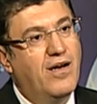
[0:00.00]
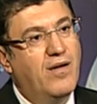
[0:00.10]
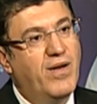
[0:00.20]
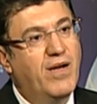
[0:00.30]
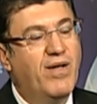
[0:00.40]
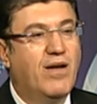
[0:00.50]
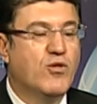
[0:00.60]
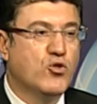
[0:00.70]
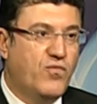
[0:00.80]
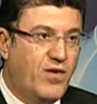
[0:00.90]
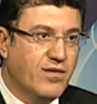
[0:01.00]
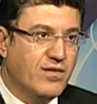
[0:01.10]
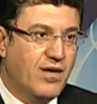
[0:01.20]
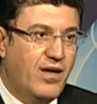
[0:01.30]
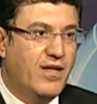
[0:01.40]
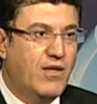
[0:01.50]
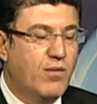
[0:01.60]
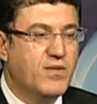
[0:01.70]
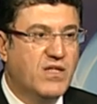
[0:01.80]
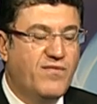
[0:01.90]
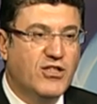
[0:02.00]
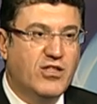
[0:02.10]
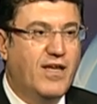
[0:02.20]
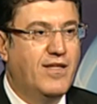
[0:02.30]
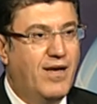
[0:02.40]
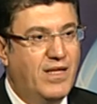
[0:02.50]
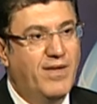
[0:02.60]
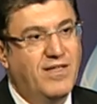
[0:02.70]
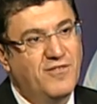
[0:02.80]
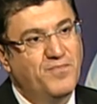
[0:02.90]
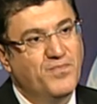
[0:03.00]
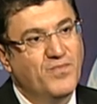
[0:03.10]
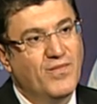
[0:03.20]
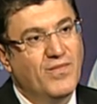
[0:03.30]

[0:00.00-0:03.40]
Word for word: من المصروفات اللي صحيح. الدوله بتصرفها عشان تؤدي الخدمات دي حتى